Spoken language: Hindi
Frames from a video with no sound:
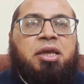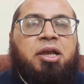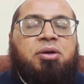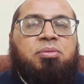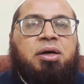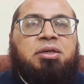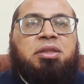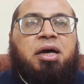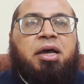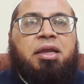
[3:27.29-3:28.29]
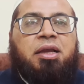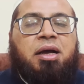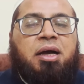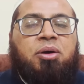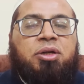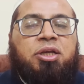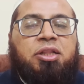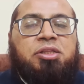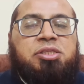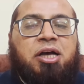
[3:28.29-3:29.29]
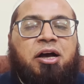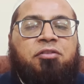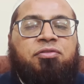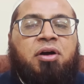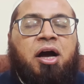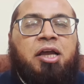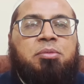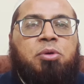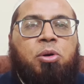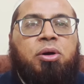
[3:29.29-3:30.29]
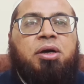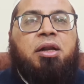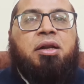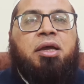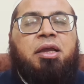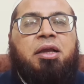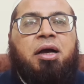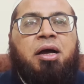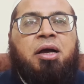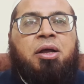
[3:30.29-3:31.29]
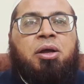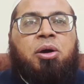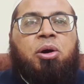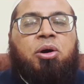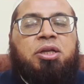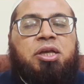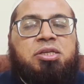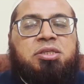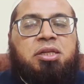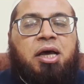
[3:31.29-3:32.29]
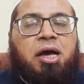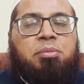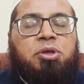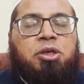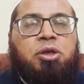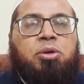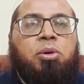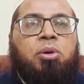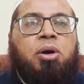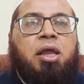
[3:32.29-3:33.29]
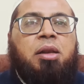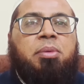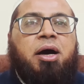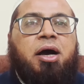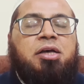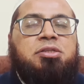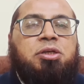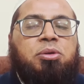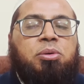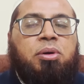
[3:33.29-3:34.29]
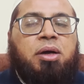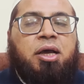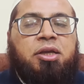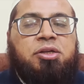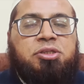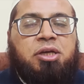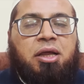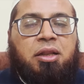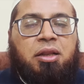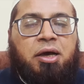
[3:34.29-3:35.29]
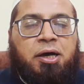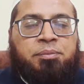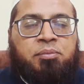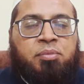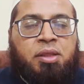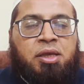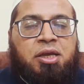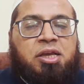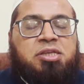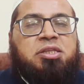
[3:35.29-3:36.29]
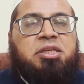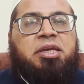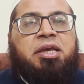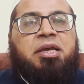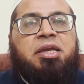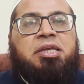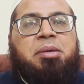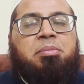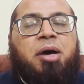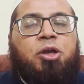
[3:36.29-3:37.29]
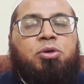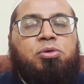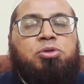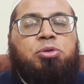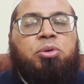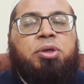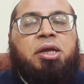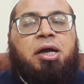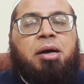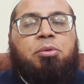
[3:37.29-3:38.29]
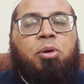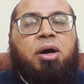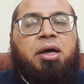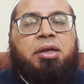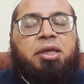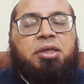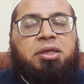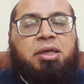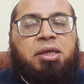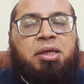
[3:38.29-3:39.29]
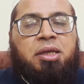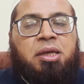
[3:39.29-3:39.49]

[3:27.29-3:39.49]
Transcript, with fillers: एक वक्त आएगा और इंसाफ कायम होकर रहेगा और इस्लाम ही को गलबा हासिल होगा इन इसलिए ये मायूस होने का मौका नहीं है